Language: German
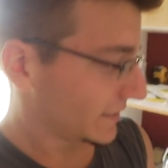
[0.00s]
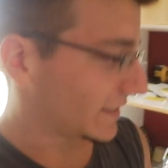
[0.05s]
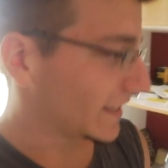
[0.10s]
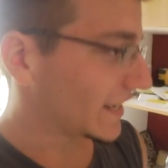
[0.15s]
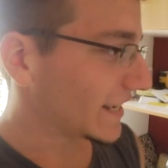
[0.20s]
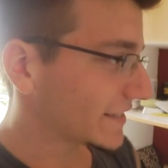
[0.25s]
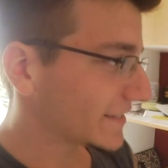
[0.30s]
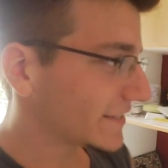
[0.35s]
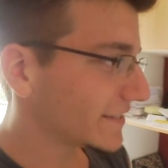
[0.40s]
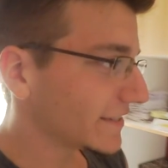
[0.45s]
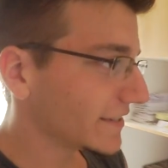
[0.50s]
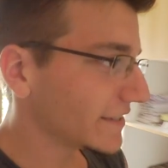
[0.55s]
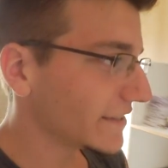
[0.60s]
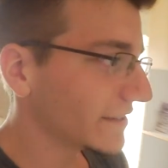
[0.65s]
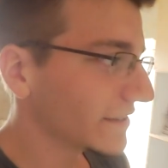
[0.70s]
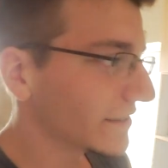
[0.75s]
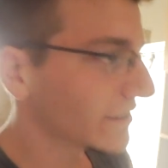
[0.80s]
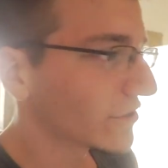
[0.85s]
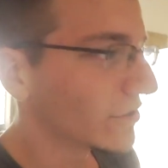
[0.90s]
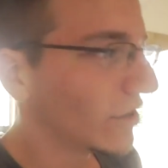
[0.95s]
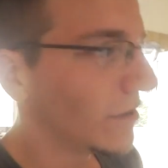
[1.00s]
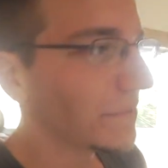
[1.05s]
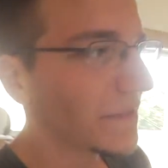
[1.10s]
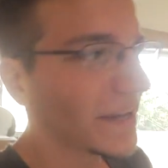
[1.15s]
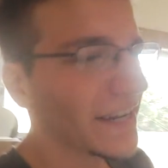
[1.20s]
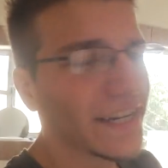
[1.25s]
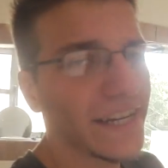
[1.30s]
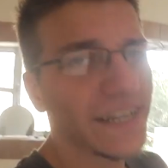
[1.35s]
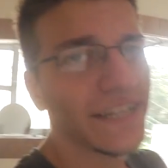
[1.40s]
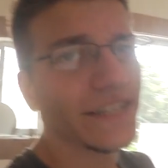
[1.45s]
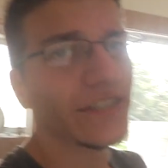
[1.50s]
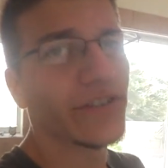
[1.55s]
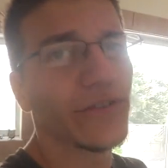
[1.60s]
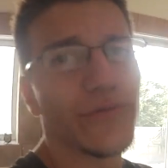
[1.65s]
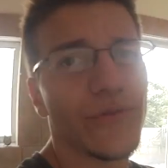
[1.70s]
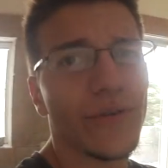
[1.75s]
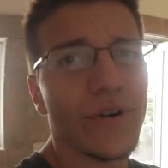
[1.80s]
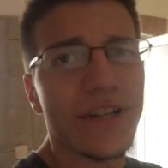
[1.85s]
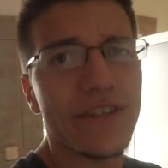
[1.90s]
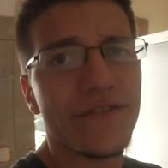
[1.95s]
Der letzte kommt eigentlich so
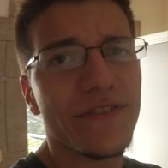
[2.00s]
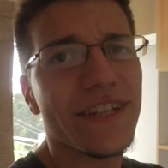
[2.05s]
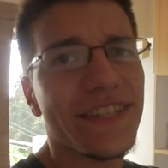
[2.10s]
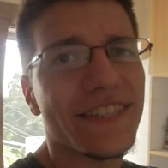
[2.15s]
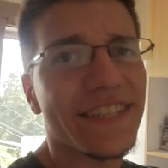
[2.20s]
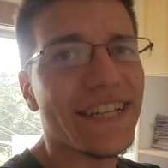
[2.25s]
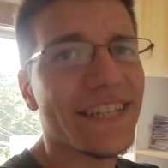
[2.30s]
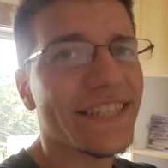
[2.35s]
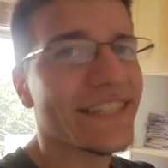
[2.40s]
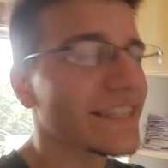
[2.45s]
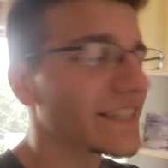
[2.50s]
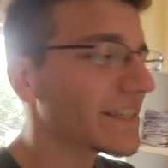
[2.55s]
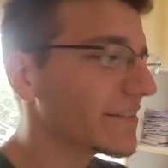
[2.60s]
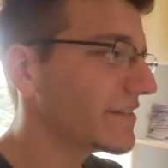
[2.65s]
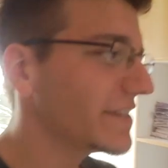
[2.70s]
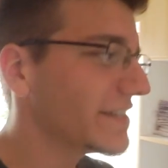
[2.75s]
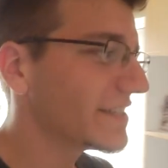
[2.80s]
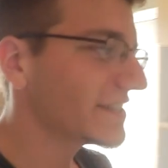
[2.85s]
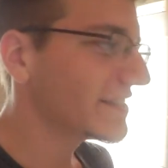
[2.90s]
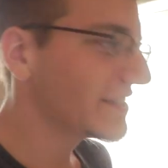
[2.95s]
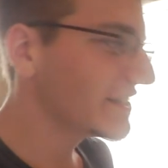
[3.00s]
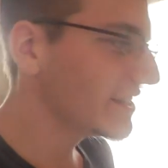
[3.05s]
vor, als wäre es gestern gewesen,